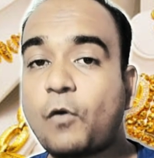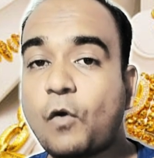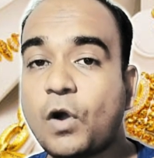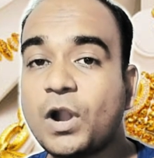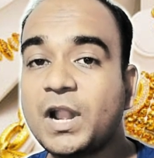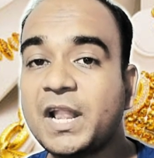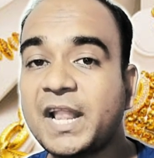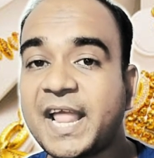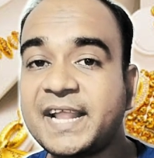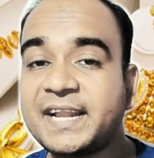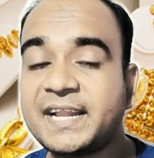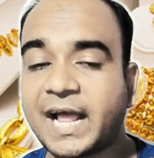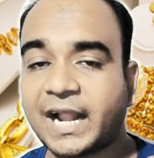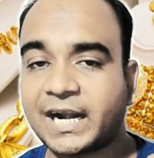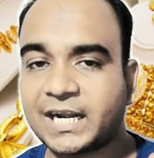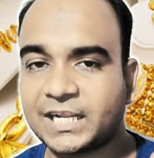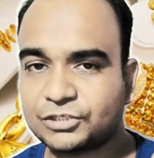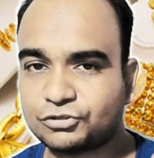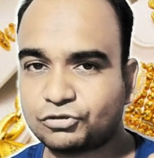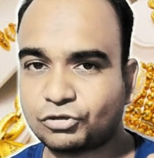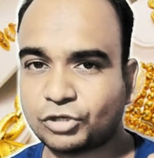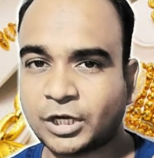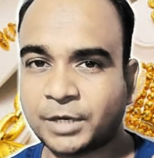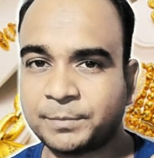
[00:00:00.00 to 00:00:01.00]
অনলাইনে
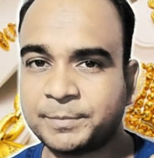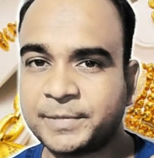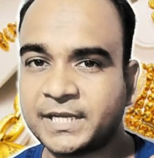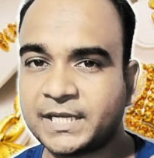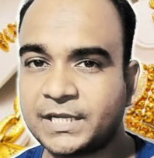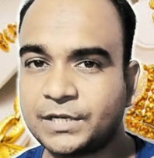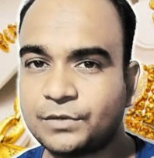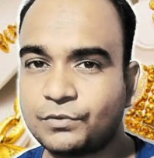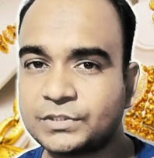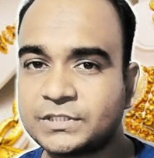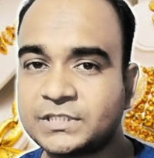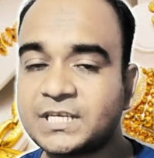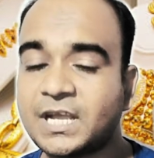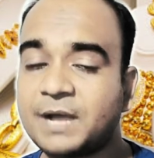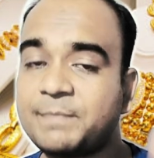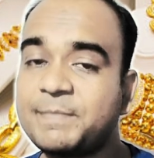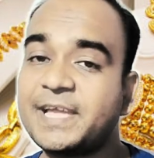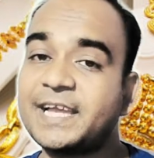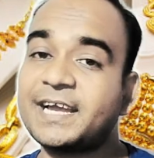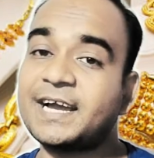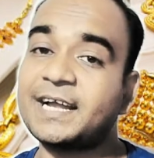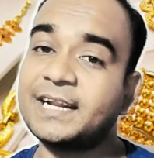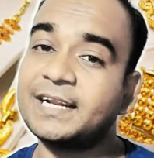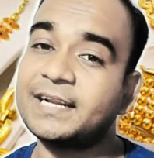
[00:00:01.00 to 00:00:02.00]
আড়াইশো টাকা বিক্রি হচ্ছে আমি
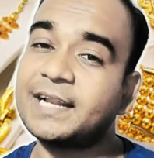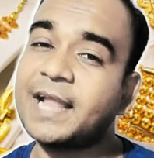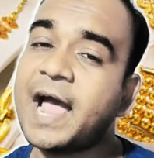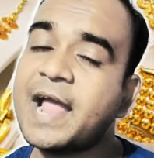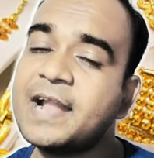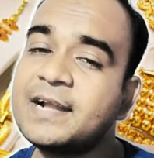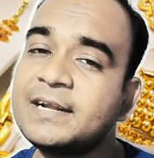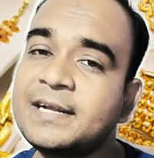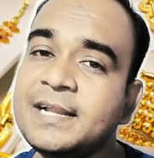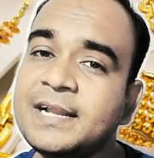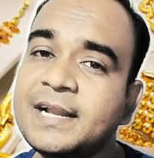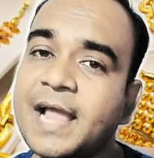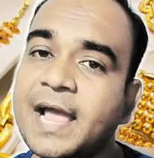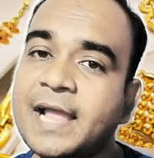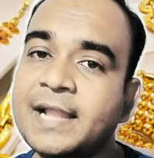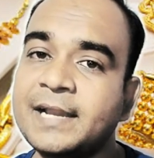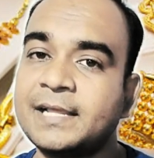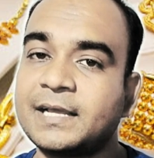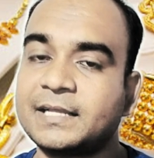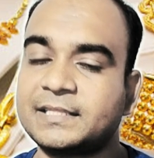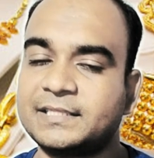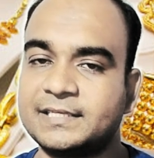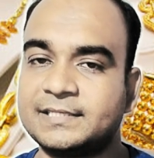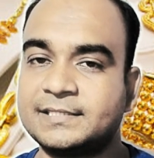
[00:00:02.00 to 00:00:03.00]
এখানে নাইনটি
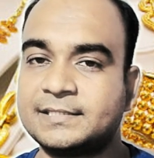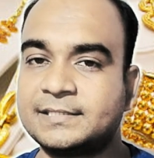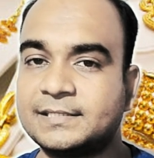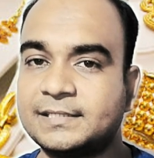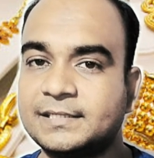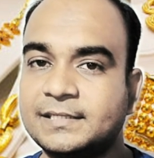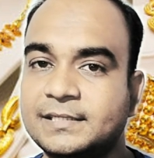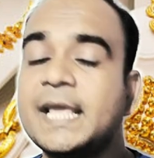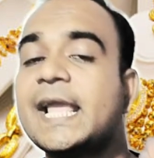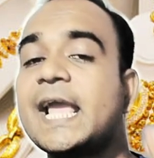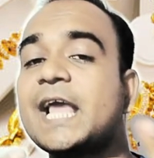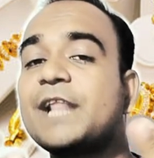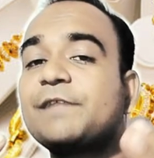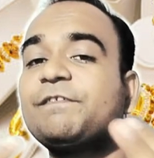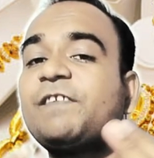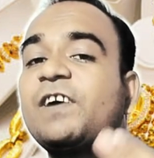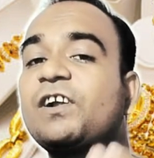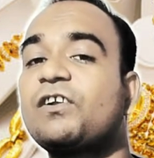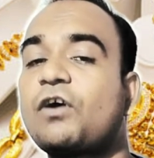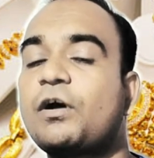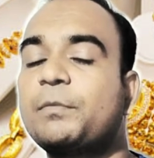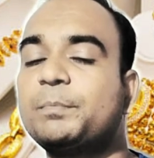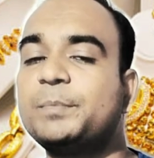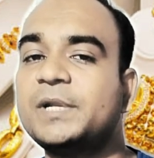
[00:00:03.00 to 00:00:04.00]
নাইনে দিচ্ছি
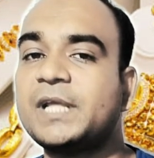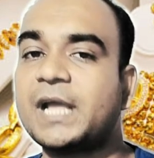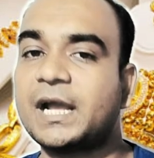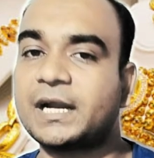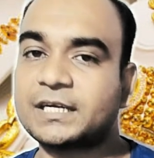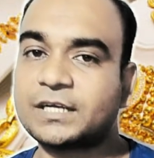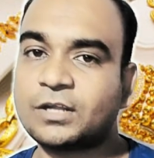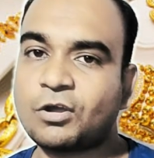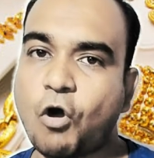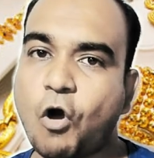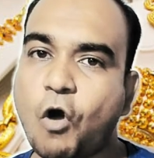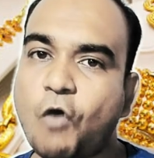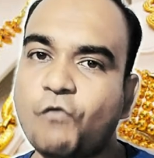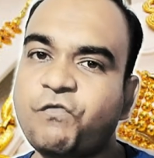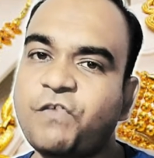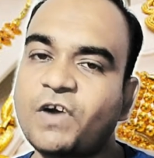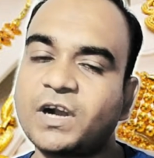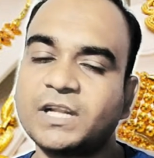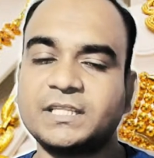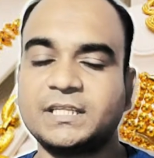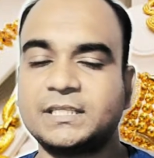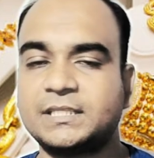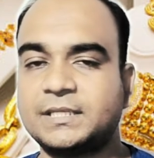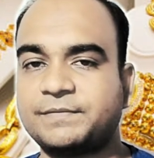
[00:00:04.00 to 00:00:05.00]
এরপরও আপনি একটা
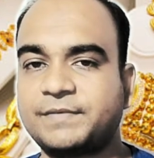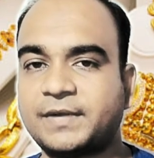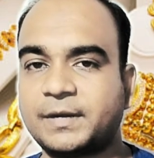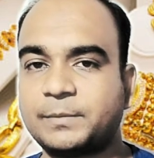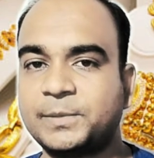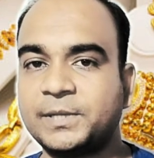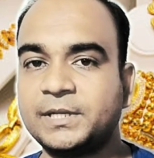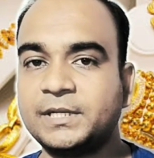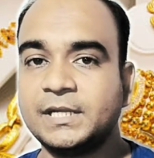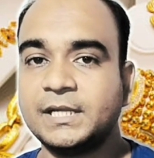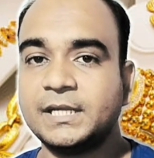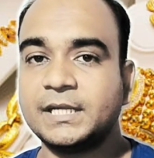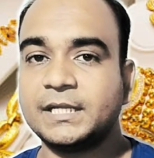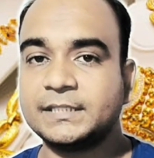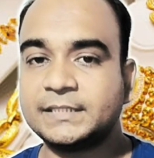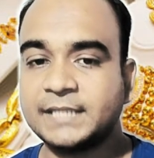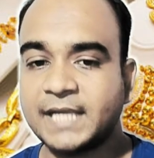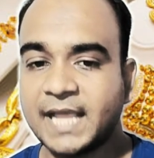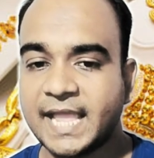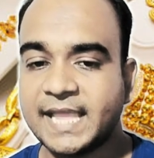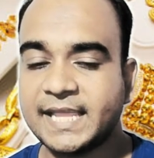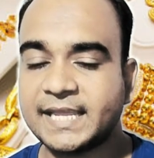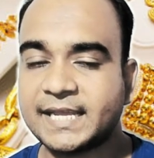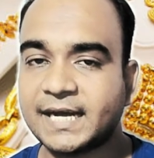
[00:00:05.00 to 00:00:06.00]
অফার দিতে পারবেন
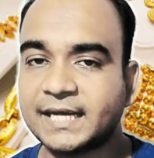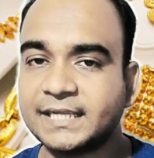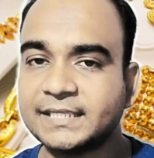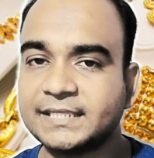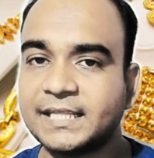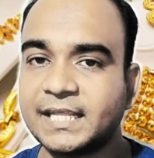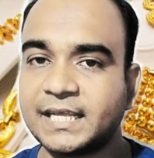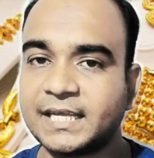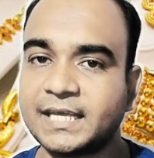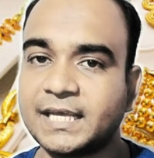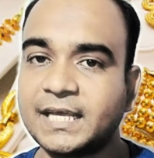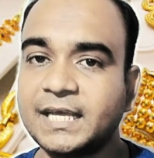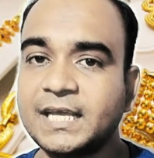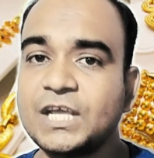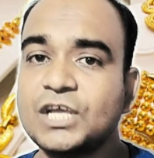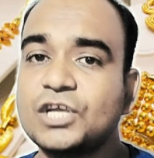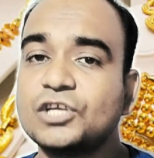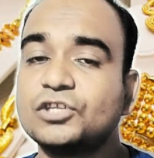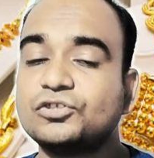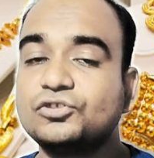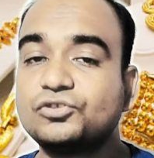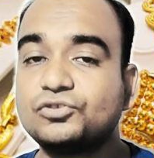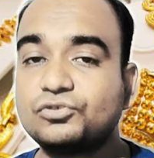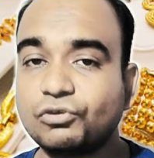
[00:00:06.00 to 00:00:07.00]
যে এইখান থেকে
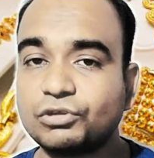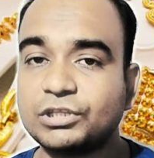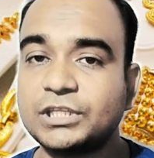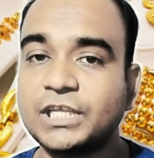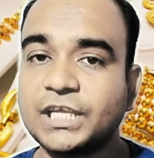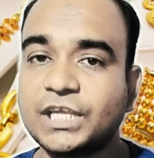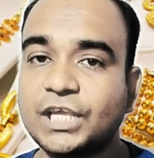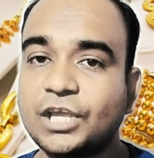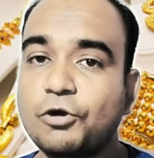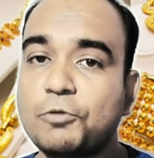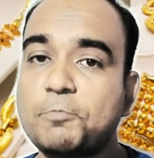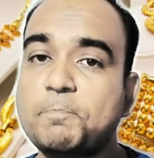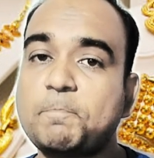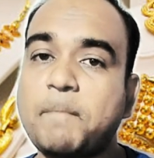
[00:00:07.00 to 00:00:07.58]
যদি কেউ